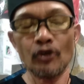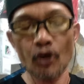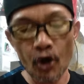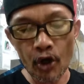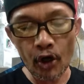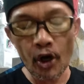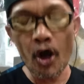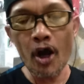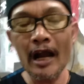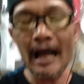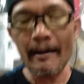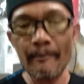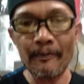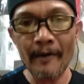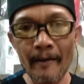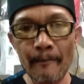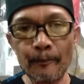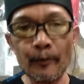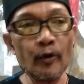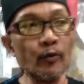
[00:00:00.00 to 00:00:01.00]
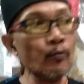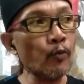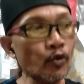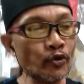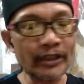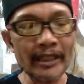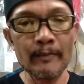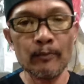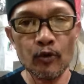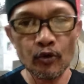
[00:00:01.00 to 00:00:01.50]
Tolong apapun
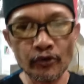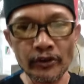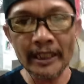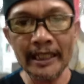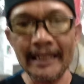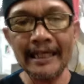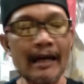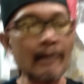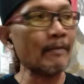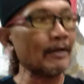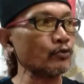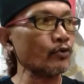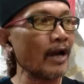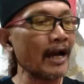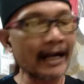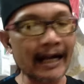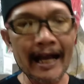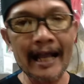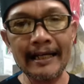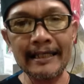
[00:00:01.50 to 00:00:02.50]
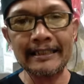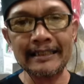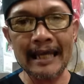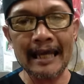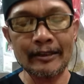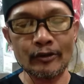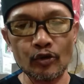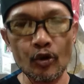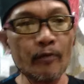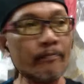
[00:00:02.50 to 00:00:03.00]
bukti-bukti yang masuk akal di
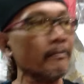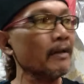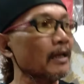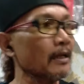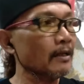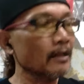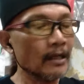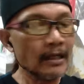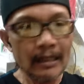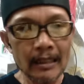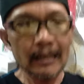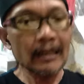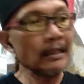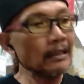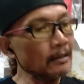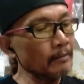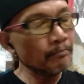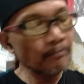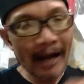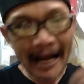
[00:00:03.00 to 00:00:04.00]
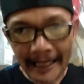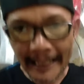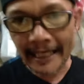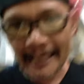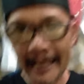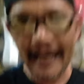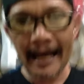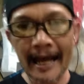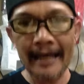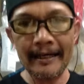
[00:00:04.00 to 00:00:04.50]
antum
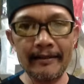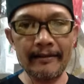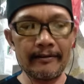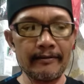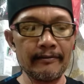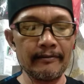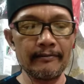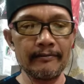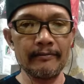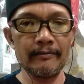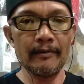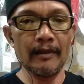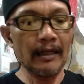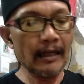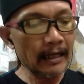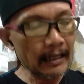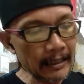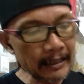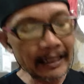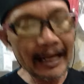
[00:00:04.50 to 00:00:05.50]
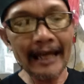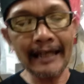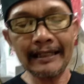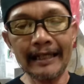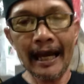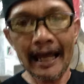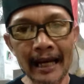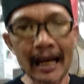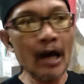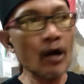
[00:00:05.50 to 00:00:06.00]
bagikan dan
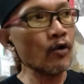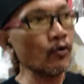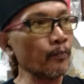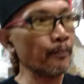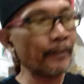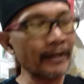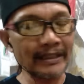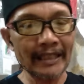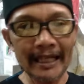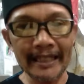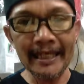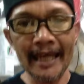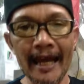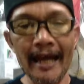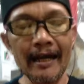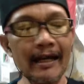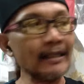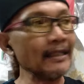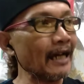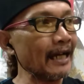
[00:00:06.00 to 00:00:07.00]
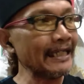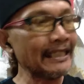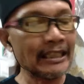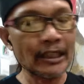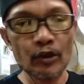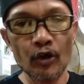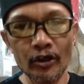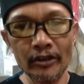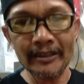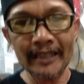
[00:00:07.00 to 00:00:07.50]
kalau pertanyaan
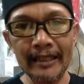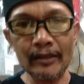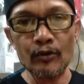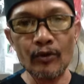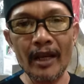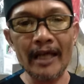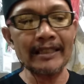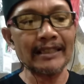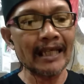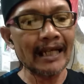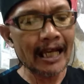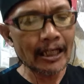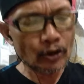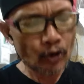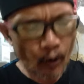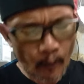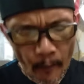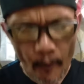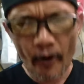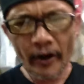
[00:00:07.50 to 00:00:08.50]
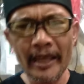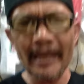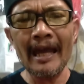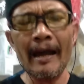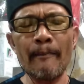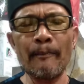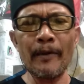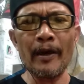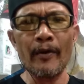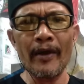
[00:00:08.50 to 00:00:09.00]
isi konten kurang jelas, hubungi
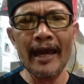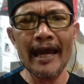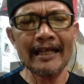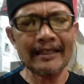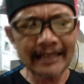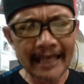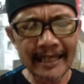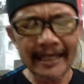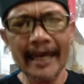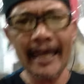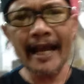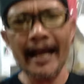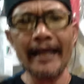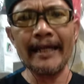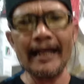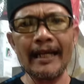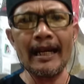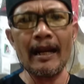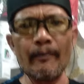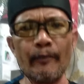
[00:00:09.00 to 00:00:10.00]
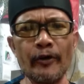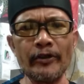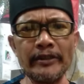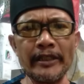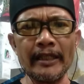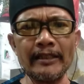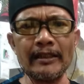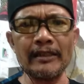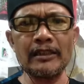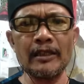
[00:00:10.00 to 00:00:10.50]
HP WA saya yang ada dalam
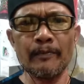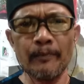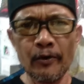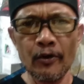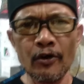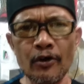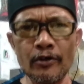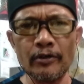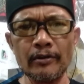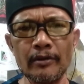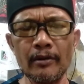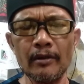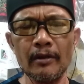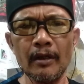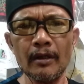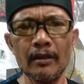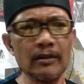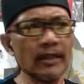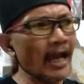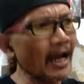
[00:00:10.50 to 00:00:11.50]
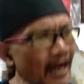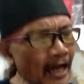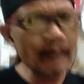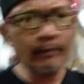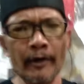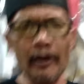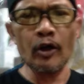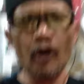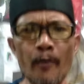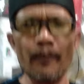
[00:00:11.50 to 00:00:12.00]
konten tersebut. Jangan
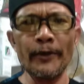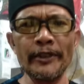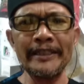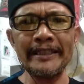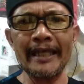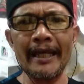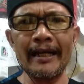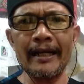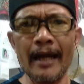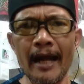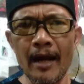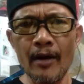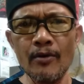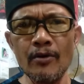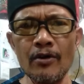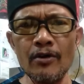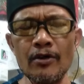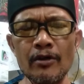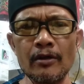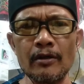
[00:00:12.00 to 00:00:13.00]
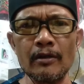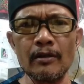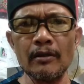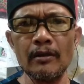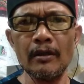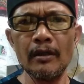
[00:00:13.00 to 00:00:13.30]
berkomentar ngawur.